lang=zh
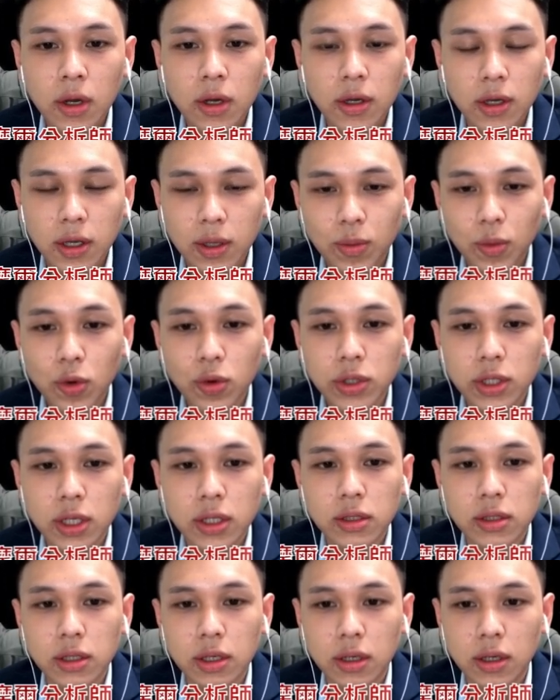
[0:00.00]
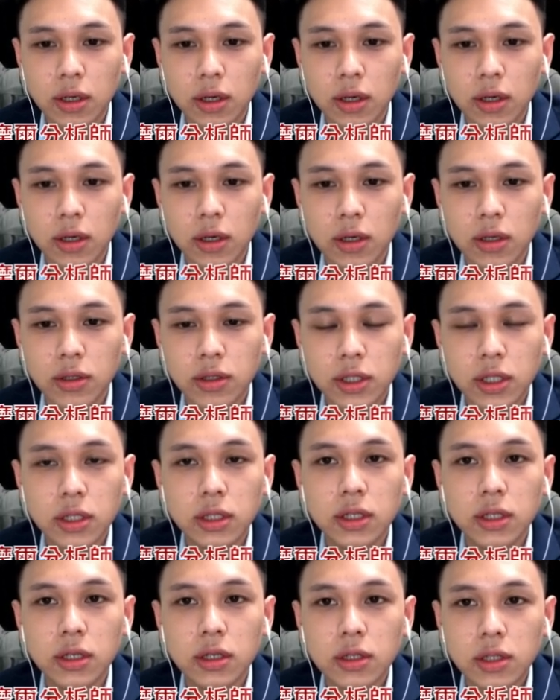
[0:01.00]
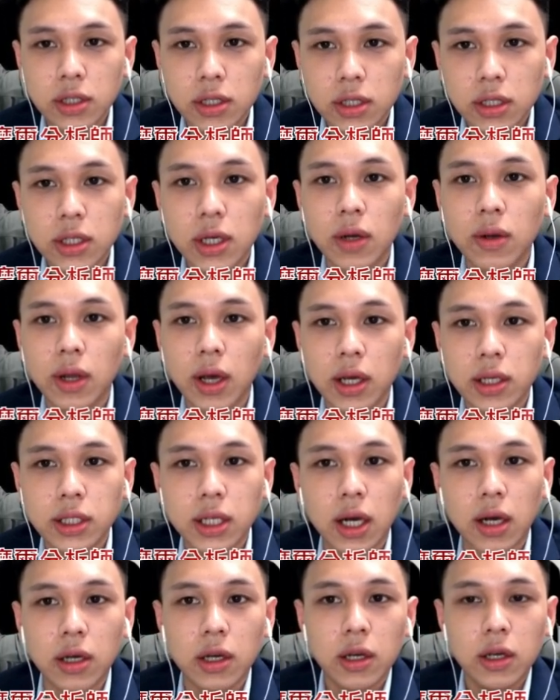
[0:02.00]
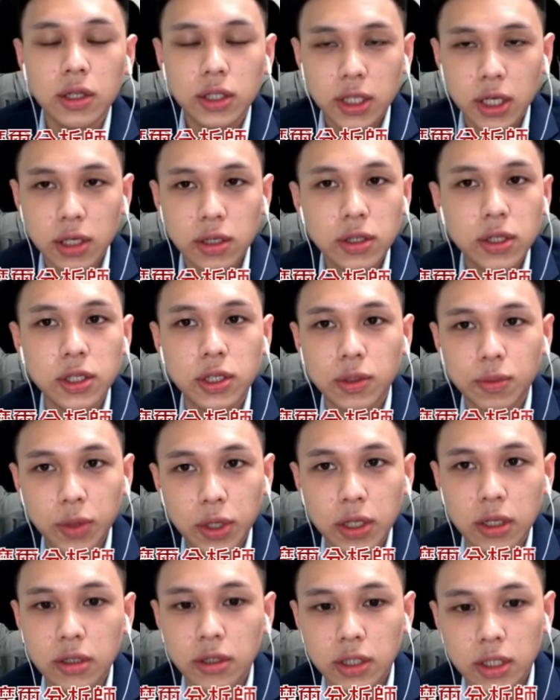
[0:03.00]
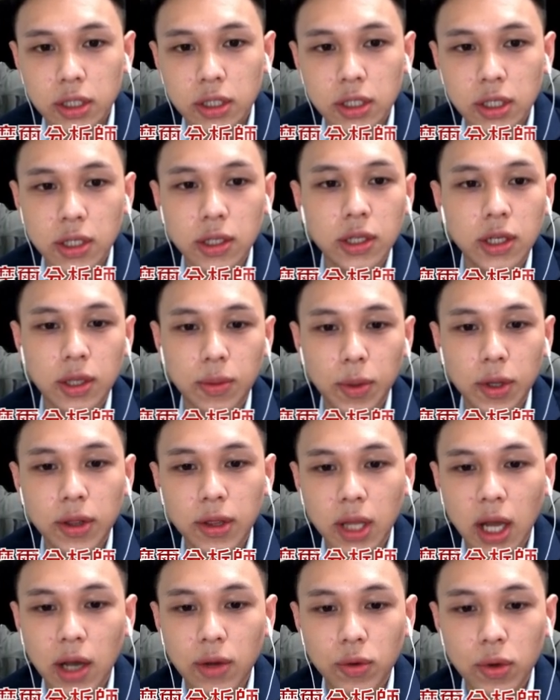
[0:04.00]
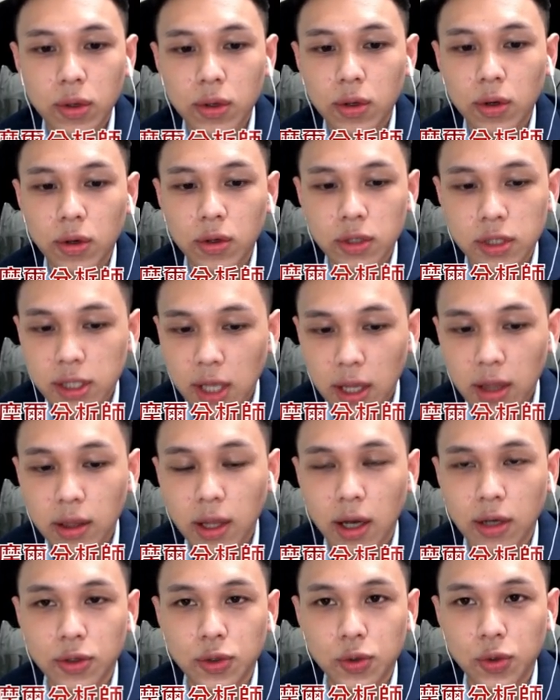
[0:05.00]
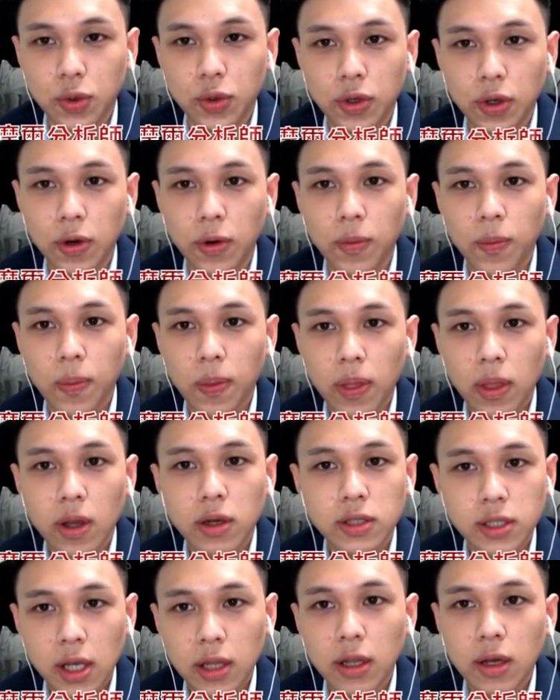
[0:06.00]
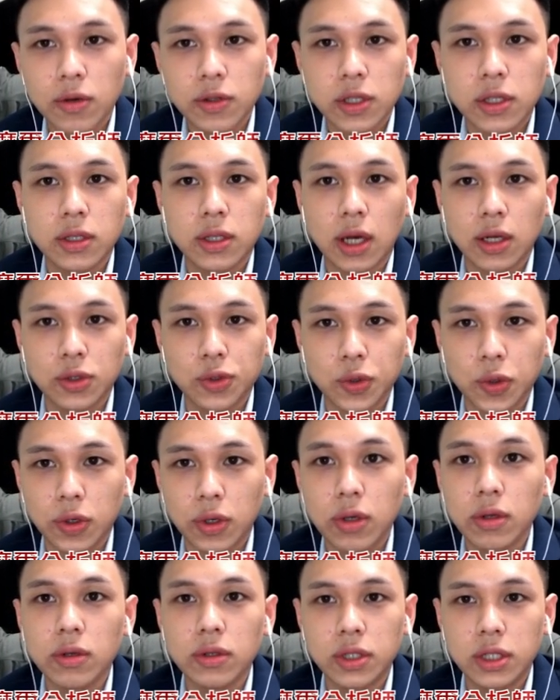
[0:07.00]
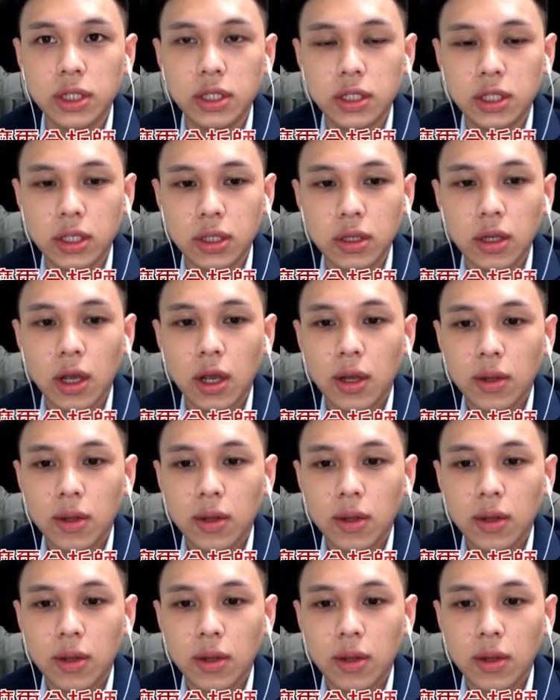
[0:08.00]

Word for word: 以目前整个基金的绩效来讲，前十名的基金里面大约有三档左右，三到四档左右的基金。